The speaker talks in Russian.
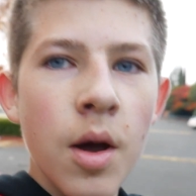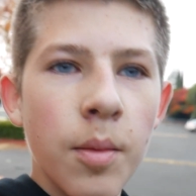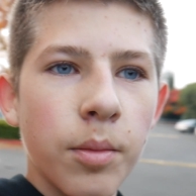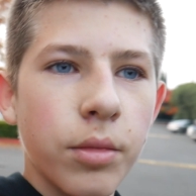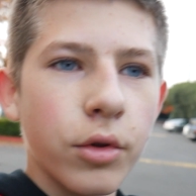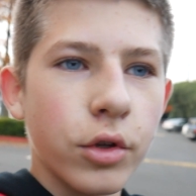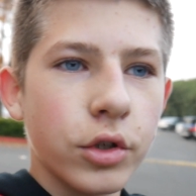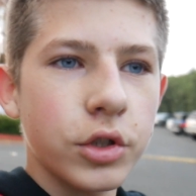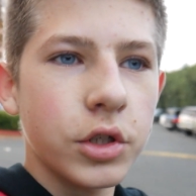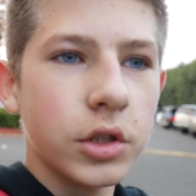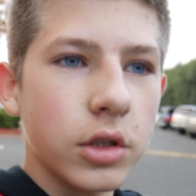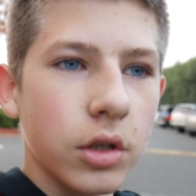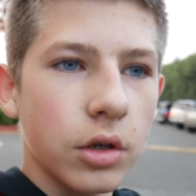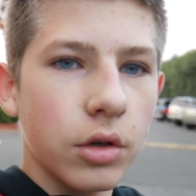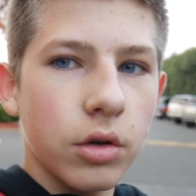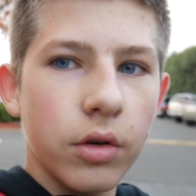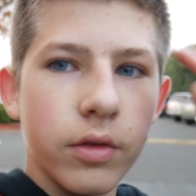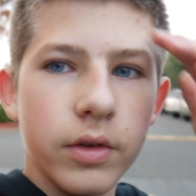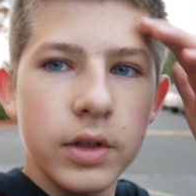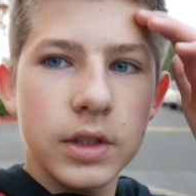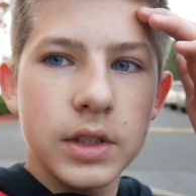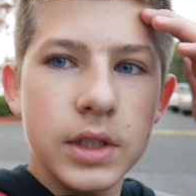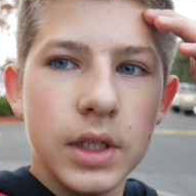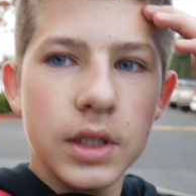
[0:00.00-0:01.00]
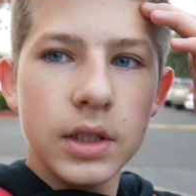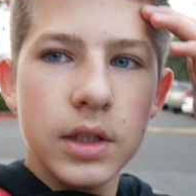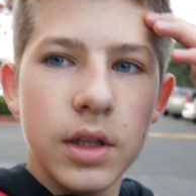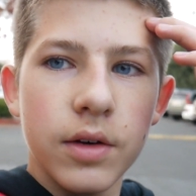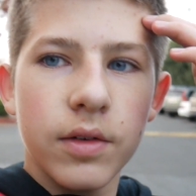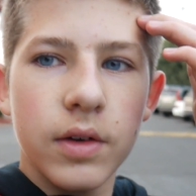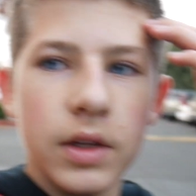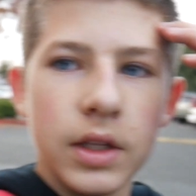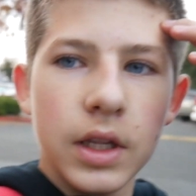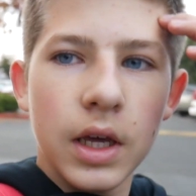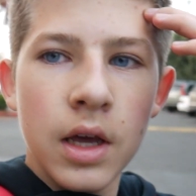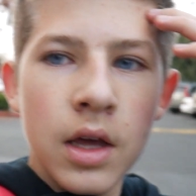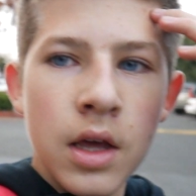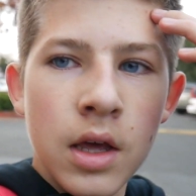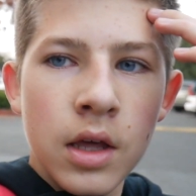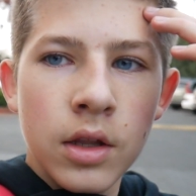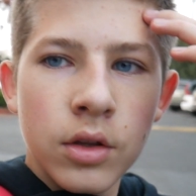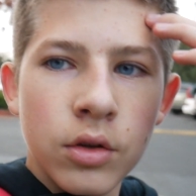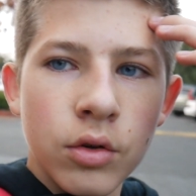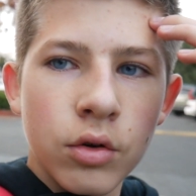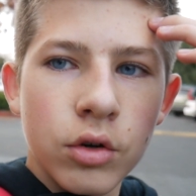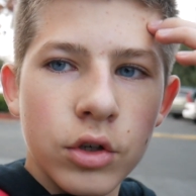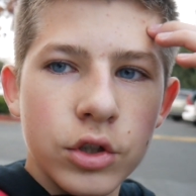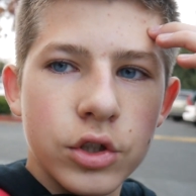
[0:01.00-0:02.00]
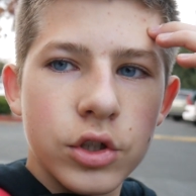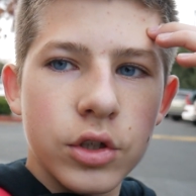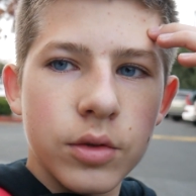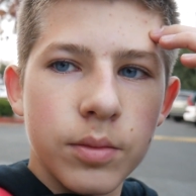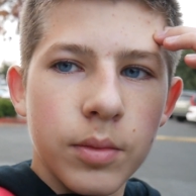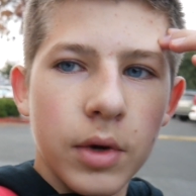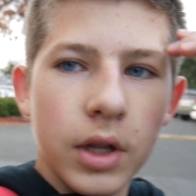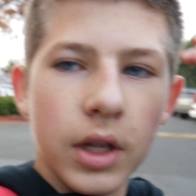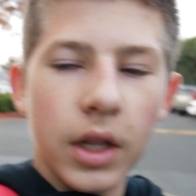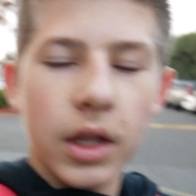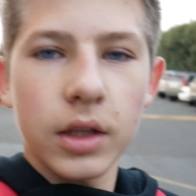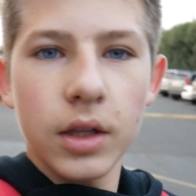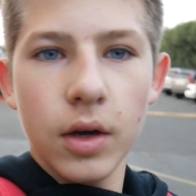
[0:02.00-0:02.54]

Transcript: площадь торговых центров, она, ну, очень мала.